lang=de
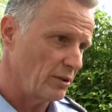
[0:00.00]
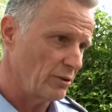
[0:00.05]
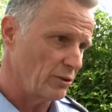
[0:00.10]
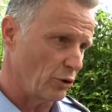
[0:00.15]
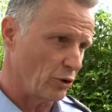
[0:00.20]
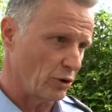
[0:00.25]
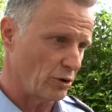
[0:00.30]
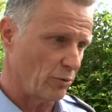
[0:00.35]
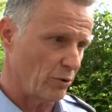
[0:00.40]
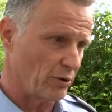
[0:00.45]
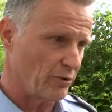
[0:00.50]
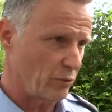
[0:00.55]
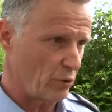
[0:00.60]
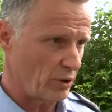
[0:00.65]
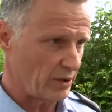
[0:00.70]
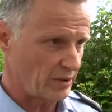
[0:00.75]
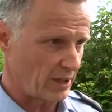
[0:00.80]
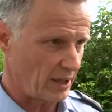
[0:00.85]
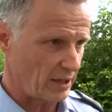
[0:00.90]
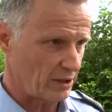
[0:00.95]
dort, wo es
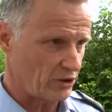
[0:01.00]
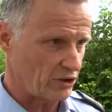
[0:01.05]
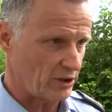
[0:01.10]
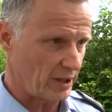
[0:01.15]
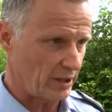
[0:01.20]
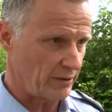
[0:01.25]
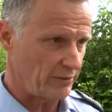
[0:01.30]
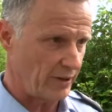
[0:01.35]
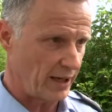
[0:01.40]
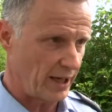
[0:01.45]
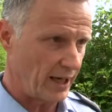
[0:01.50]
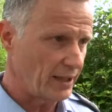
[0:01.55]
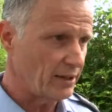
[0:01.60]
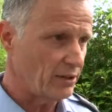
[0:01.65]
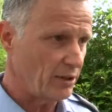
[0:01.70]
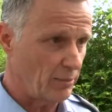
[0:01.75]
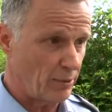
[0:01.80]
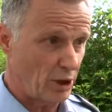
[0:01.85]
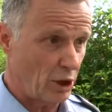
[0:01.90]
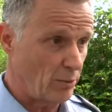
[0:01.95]
Fußgängerstreifen hat,
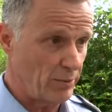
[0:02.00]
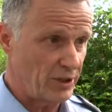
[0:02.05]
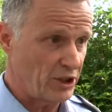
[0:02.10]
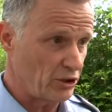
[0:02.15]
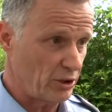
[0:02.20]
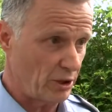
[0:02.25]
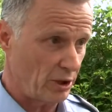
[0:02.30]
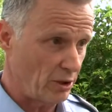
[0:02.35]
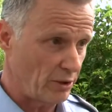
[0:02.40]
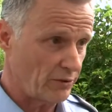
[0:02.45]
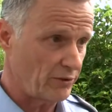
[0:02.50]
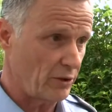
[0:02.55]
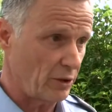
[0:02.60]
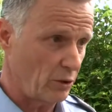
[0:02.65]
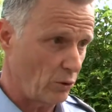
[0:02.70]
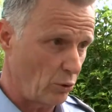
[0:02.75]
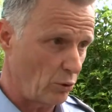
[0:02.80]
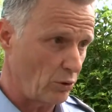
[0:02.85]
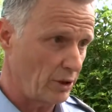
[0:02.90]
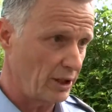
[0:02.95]
aber auch bei Strassen
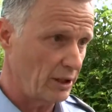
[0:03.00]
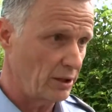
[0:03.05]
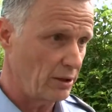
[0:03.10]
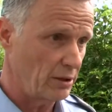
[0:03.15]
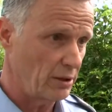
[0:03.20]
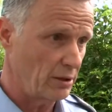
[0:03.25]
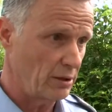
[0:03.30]
ohne